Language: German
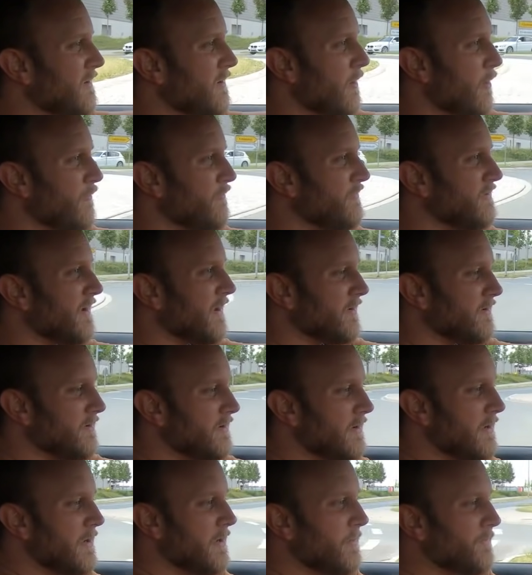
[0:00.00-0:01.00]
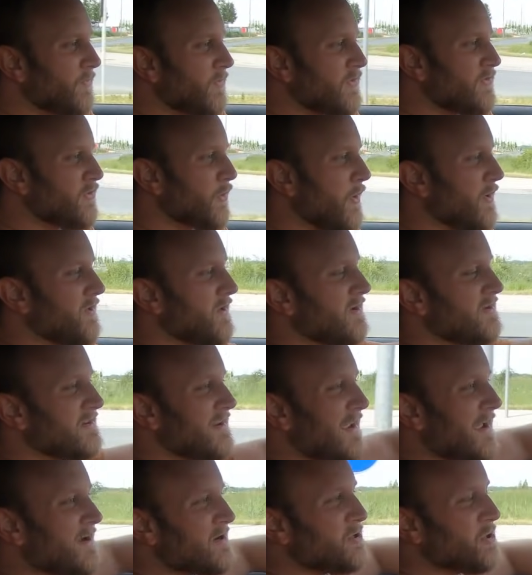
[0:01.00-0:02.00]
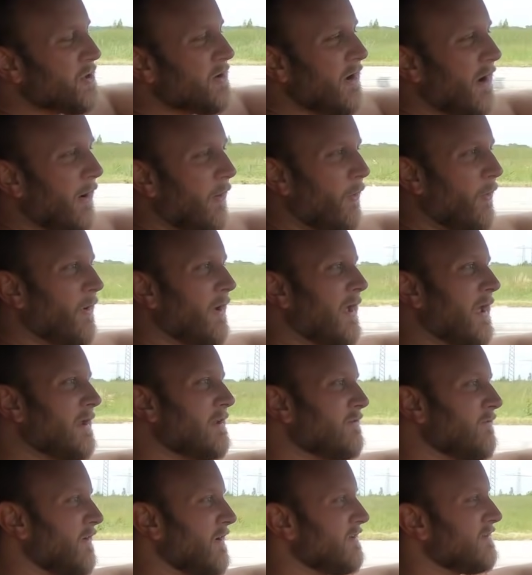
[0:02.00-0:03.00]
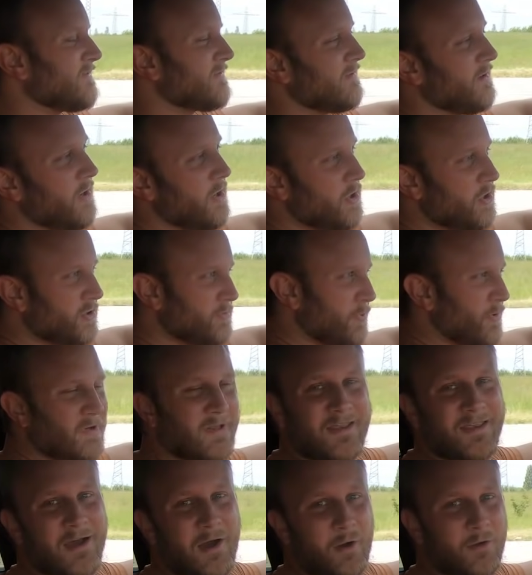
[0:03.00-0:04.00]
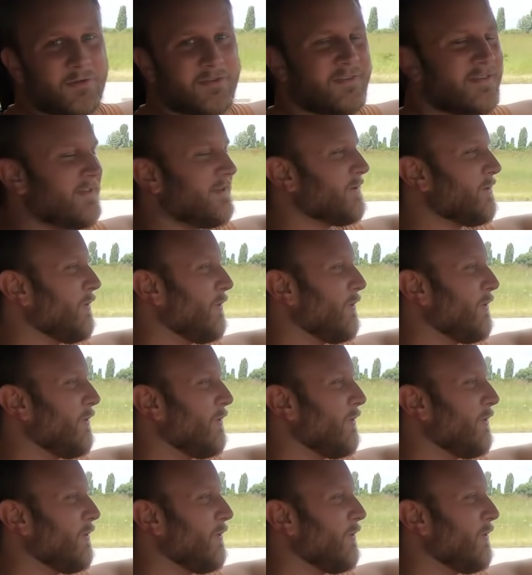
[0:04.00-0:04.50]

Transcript: oder kaufe, dann sollte der schon auch etwas sportlicher aussehen.